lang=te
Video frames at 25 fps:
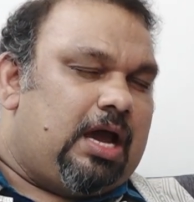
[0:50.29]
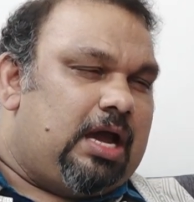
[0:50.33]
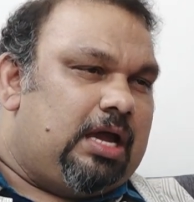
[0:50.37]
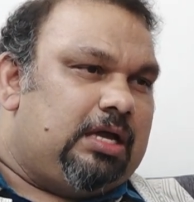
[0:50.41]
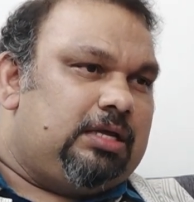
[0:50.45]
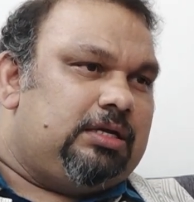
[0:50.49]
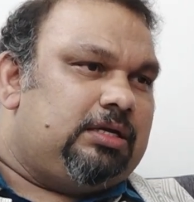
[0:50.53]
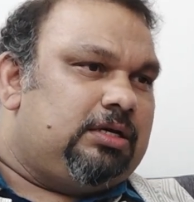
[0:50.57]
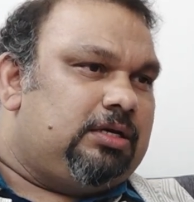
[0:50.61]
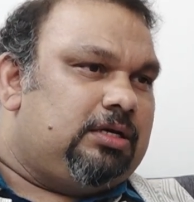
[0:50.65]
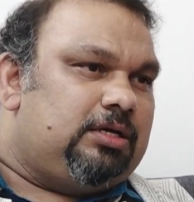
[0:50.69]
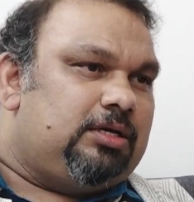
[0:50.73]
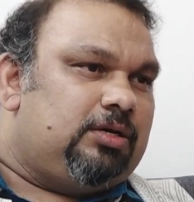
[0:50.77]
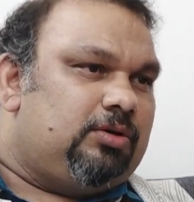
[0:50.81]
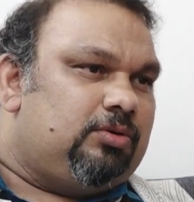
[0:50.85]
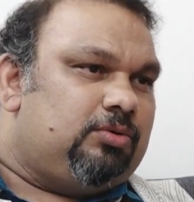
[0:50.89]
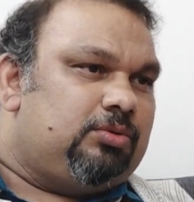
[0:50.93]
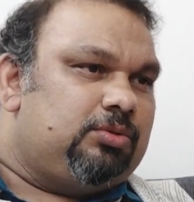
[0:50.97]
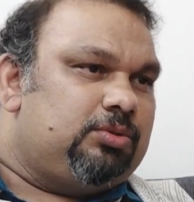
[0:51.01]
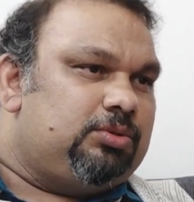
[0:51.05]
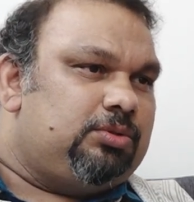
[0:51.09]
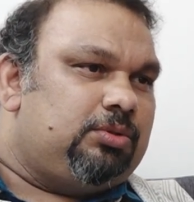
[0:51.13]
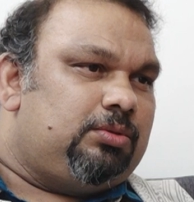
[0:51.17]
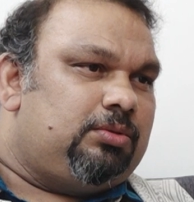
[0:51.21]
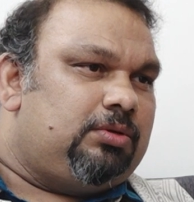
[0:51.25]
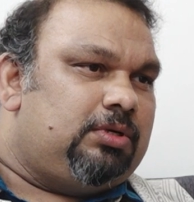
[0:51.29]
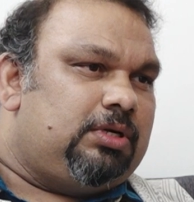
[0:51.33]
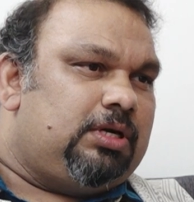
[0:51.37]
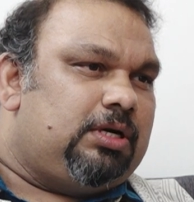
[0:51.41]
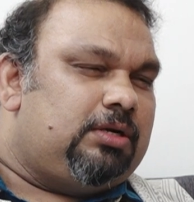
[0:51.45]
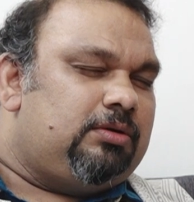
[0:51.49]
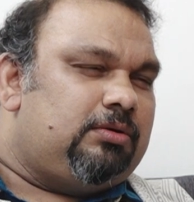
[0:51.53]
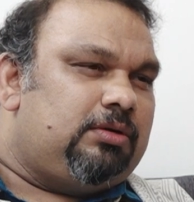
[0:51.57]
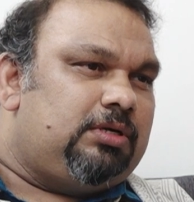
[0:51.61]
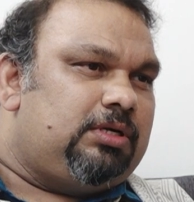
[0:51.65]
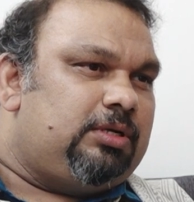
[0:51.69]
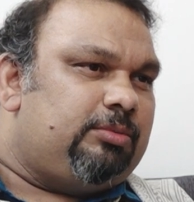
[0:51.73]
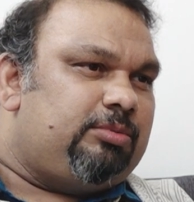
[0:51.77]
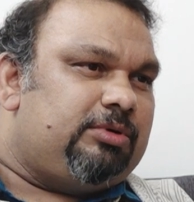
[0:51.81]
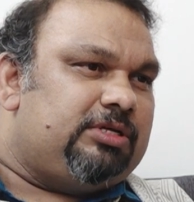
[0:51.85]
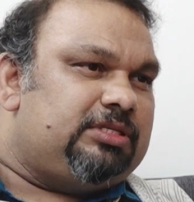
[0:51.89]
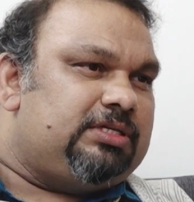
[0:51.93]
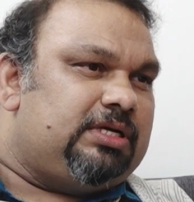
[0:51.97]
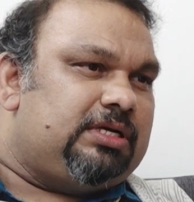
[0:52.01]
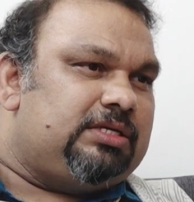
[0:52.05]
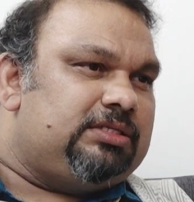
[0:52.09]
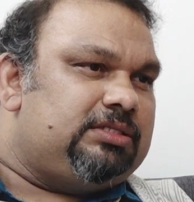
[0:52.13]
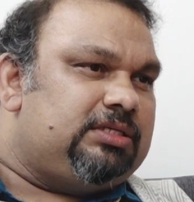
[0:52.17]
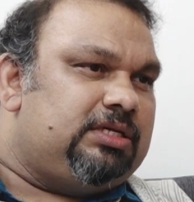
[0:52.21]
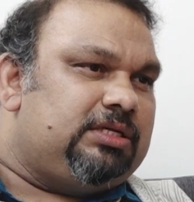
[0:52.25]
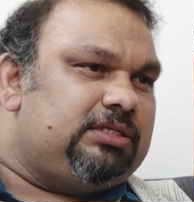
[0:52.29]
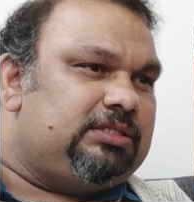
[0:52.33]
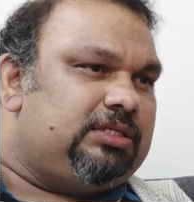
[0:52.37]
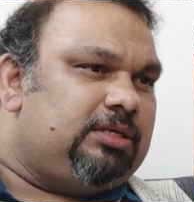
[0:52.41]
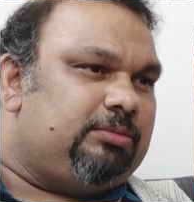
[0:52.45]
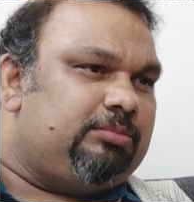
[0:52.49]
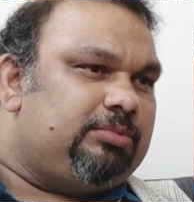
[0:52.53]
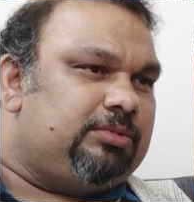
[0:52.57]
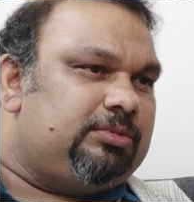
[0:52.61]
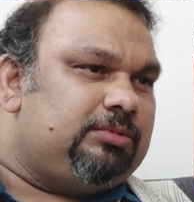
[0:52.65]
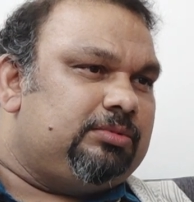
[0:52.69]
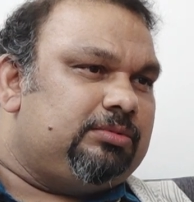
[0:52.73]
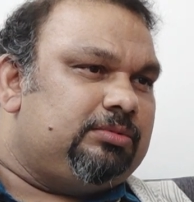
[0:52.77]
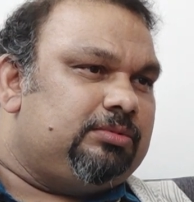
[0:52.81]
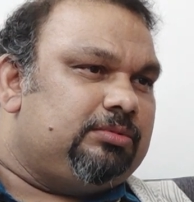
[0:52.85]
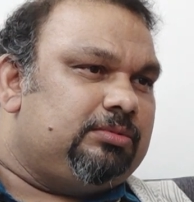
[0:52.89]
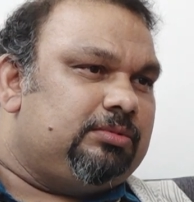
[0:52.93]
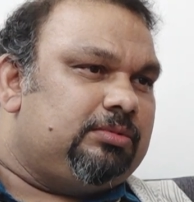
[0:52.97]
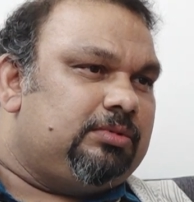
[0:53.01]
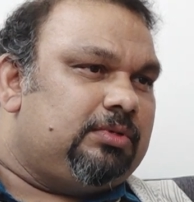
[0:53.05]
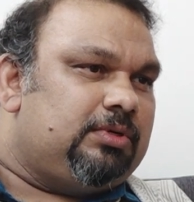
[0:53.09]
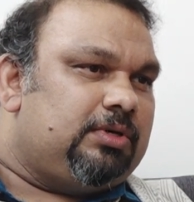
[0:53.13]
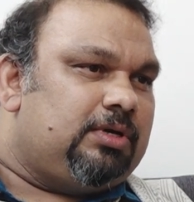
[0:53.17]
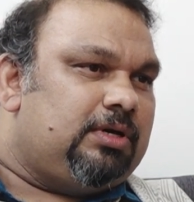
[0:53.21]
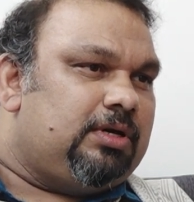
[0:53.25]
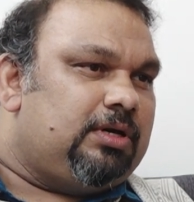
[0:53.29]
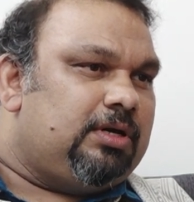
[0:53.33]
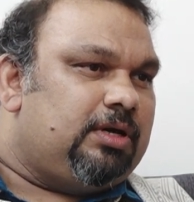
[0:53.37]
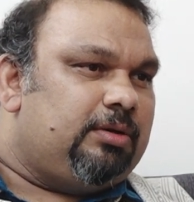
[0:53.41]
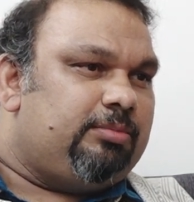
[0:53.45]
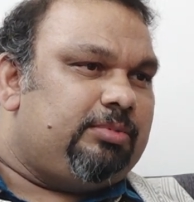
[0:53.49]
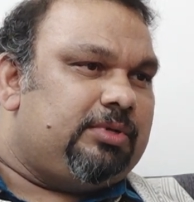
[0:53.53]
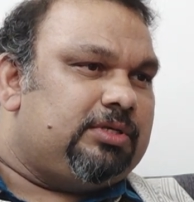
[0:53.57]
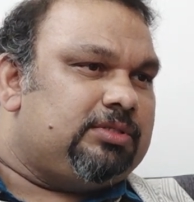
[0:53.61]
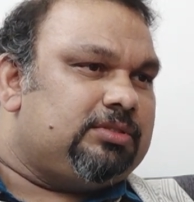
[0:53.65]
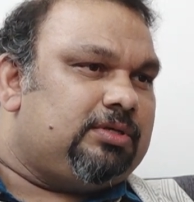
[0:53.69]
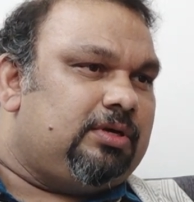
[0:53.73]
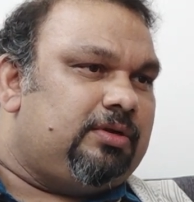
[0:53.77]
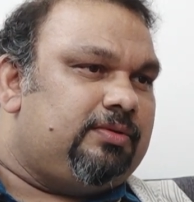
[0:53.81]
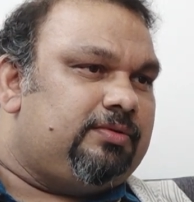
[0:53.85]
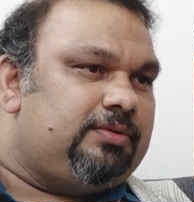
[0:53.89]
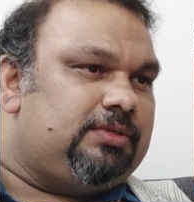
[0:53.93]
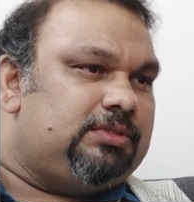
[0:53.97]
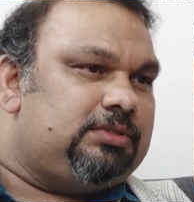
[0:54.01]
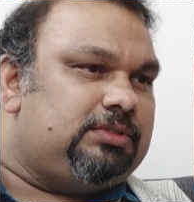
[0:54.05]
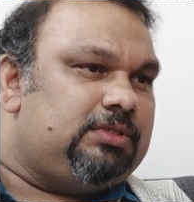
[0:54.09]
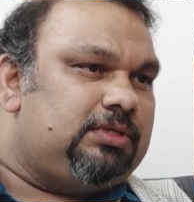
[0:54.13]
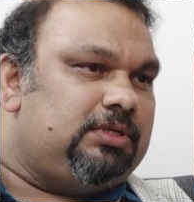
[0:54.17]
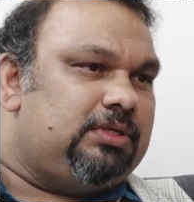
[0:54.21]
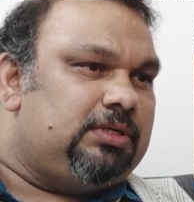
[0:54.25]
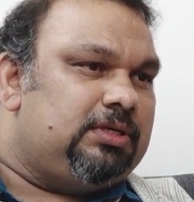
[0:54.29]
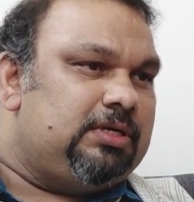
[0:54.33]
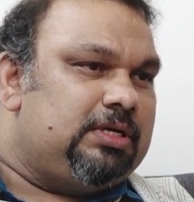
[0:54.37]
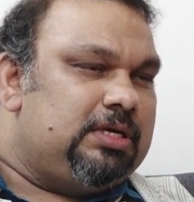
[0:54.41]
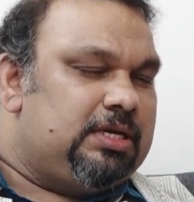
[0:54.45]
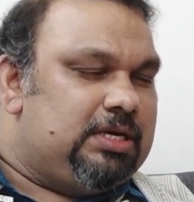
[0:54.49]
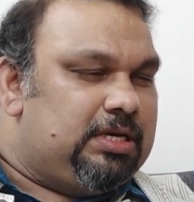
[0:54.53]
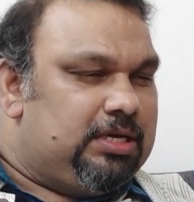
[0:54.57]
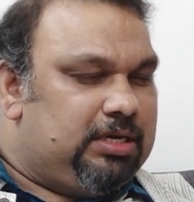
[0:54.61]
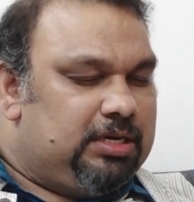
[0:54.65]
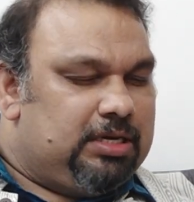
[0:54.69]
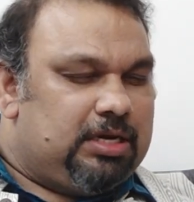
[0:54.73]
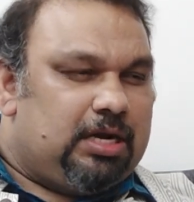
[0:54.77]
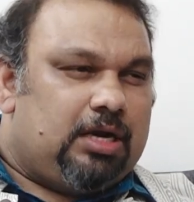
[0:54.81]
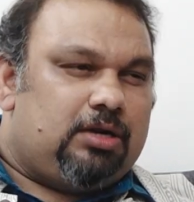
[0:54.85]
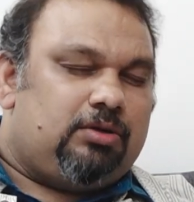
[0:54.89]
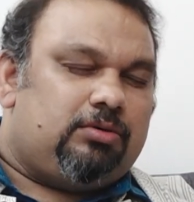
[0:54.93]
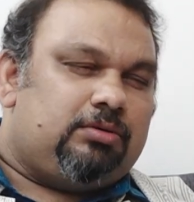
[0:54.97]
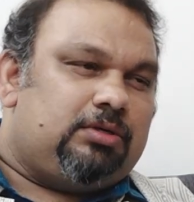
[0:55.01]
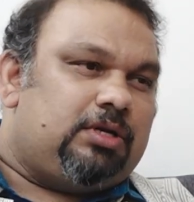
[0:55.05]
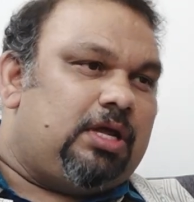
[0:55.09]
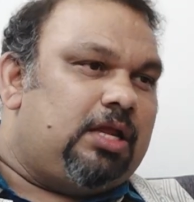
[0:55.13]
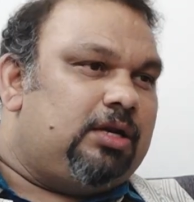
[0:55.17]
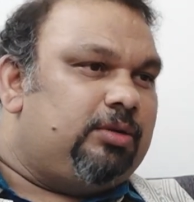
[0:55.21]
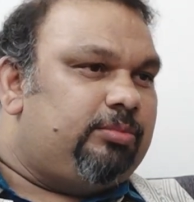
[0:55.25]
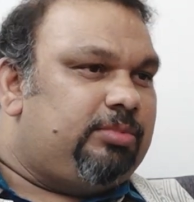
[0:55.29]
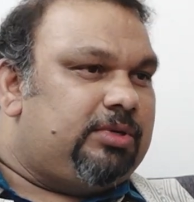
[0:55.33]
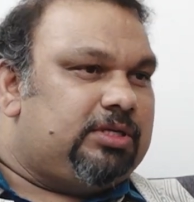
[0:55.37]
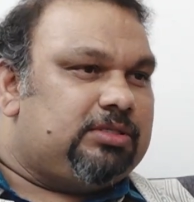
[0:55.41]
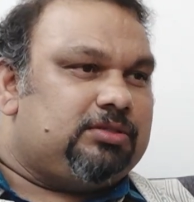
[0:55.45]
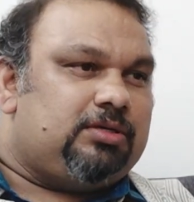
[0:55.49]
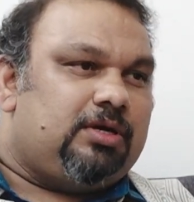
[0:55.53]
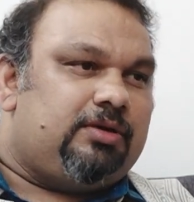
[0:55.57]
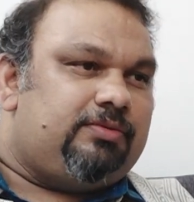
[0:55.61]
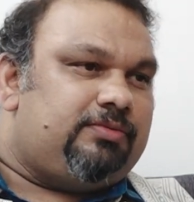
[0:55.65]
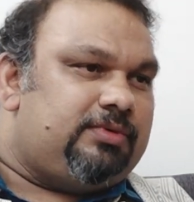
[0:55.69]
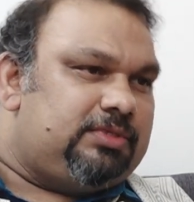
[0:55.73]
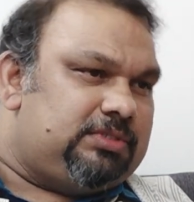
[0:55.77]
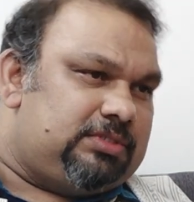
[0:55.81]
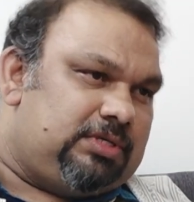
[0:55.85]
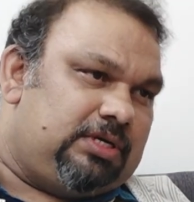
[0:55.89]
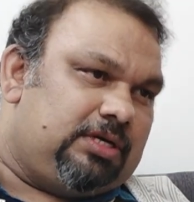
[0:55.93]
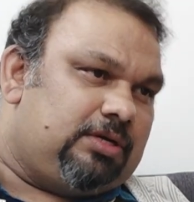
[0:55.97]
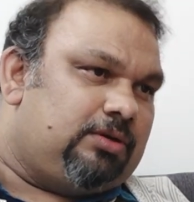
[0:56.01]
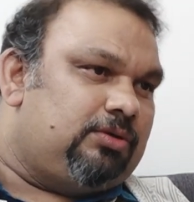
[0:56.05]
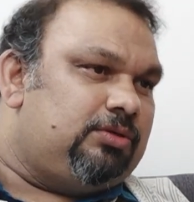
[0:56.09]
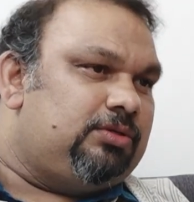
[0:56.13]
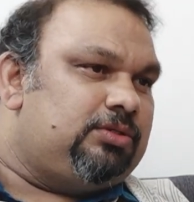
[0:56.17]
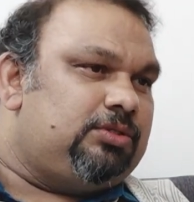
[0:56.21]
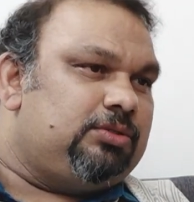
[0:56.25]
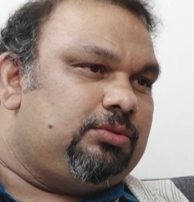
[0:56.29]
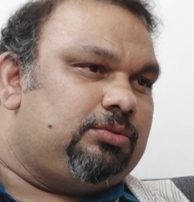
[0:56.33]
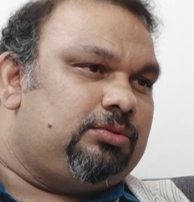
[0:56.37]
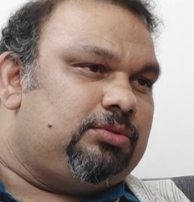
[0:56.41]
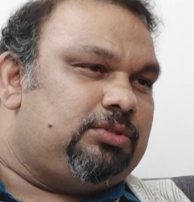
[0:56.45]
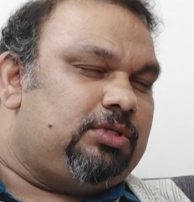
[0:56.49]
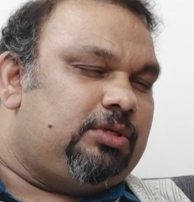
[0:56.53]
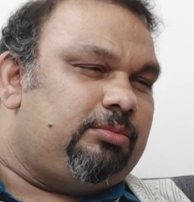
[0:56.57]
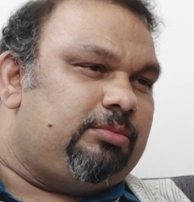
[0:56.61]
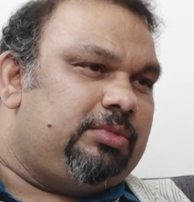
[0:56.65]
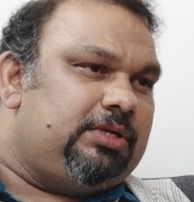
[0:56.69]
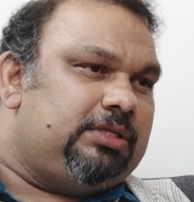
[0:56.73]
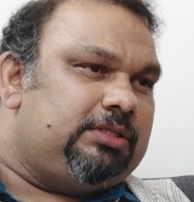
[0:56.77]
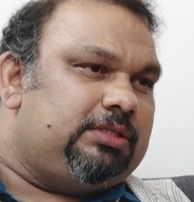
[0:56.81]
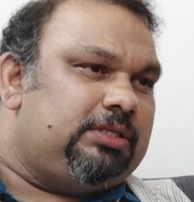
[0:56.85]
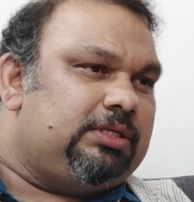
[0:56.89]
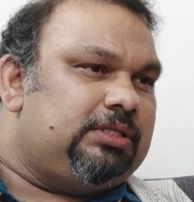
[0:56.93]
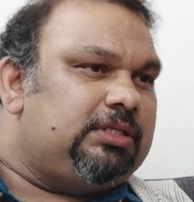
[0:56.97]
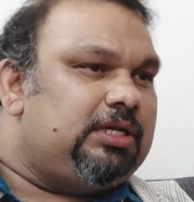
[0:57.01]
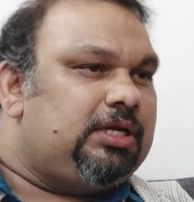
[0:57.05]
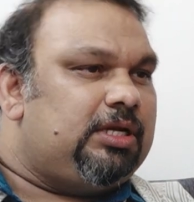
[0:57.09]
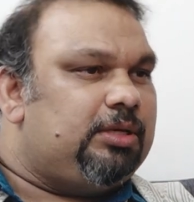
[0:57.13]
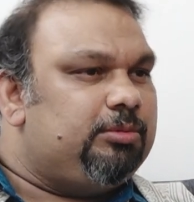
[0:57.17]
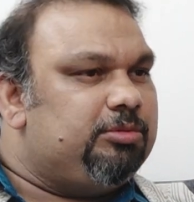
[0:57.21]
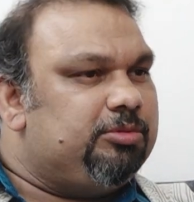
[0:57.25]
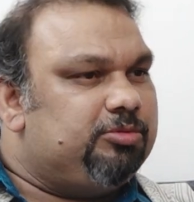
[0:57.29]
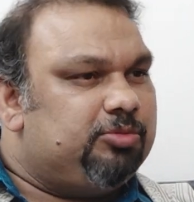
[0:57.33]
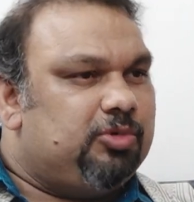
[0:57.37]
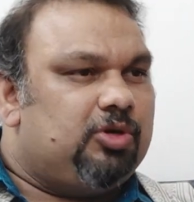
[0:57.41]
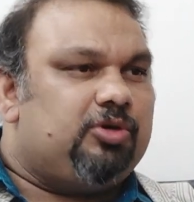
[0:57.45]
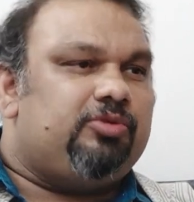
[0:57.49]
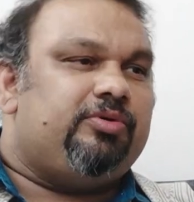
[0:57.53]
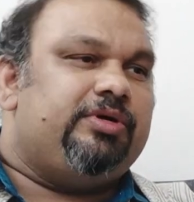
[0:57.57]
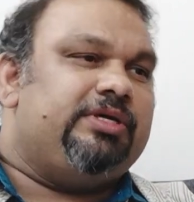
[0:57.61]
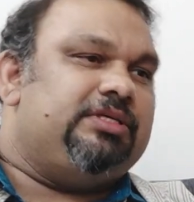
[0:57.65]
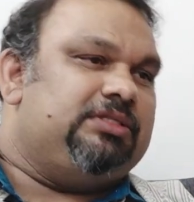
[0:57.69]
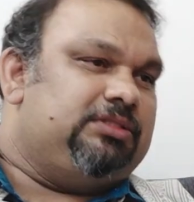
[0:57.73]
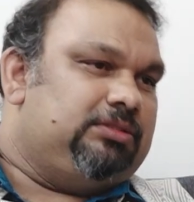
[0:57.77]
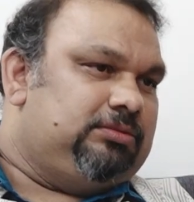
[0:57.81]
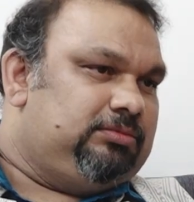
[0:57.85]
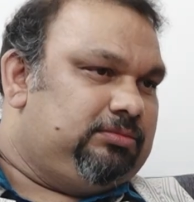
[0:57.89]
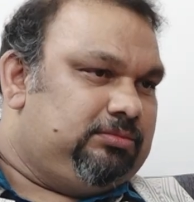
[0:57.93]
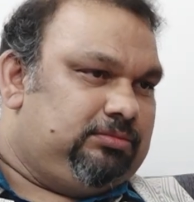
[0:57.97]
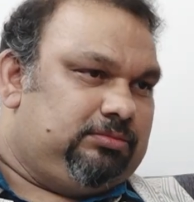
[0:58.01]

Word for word: ఆయన కూర్చొని ఉన్నాడు అంటే ప్రచారం చేయక తప్పదు ఆ ప్రెస్ కాన్ఫరెన్స్ని ఇలాంటి నాలుగు ప్రెస్ కాన్ఫరెన్స్లు ఇక్కడ నుంచి కూర్చొని పెడితే దట్ విల్ బి మోర్ వైజ్